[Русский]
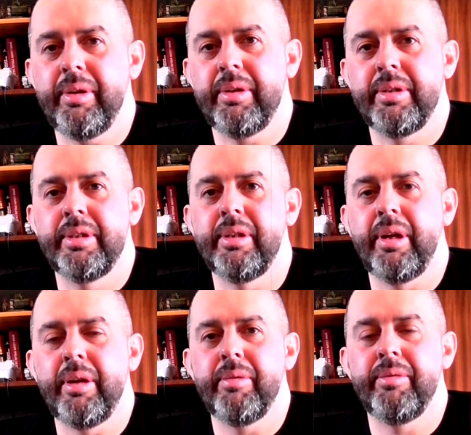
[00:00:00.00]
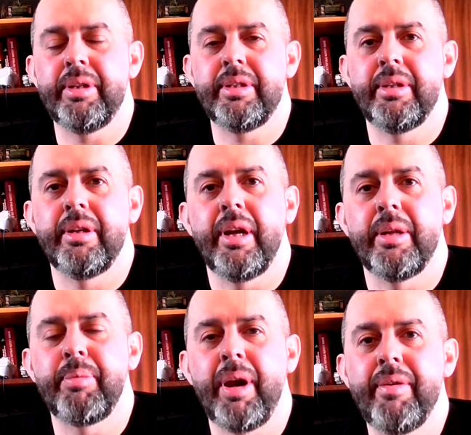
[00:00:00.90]
Ссылка вас
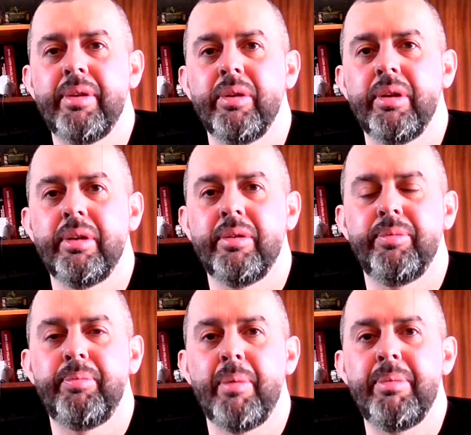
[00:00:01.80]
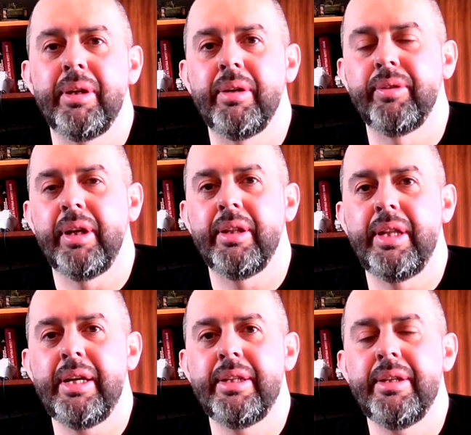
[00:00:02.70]
отправит в паблик
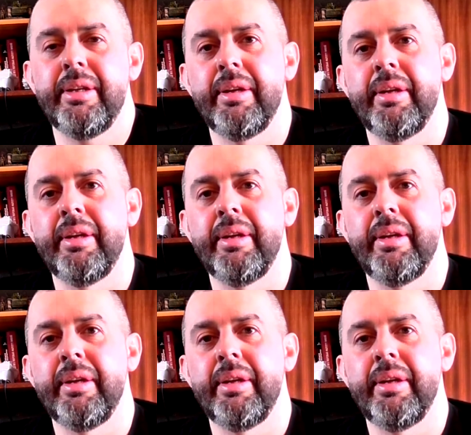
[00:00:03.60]
ВКонтакте.